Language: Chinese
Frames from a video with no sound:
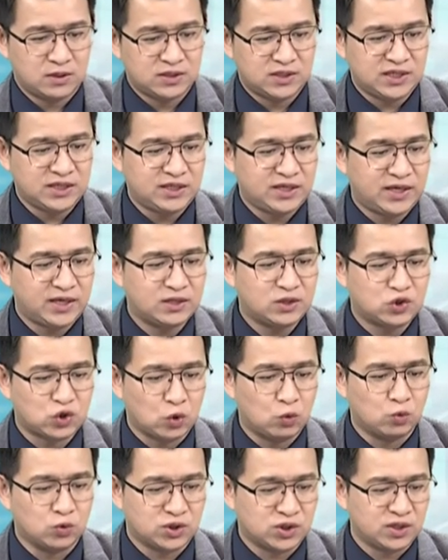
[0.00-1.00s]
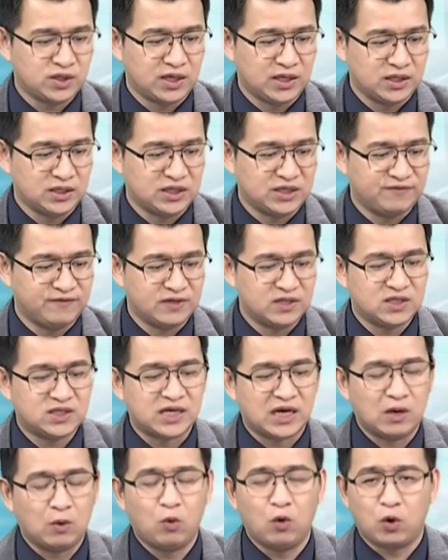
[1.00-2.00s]
今天中午十二点零七分，
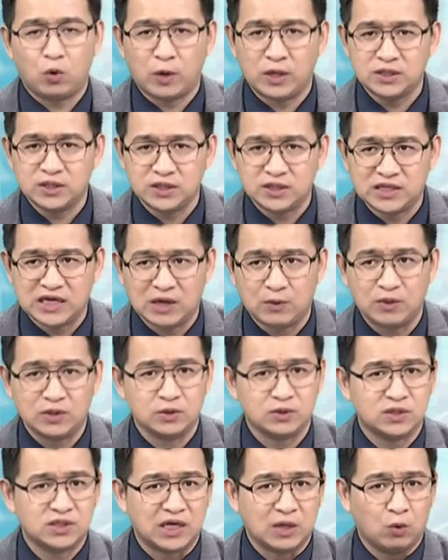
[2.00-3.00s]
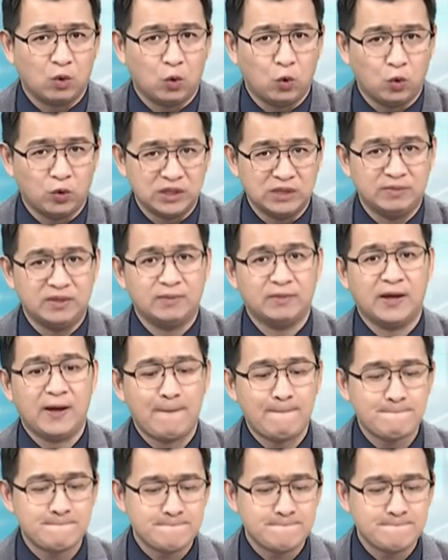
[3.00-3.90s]
掌握关键价位就是掌握获利密码。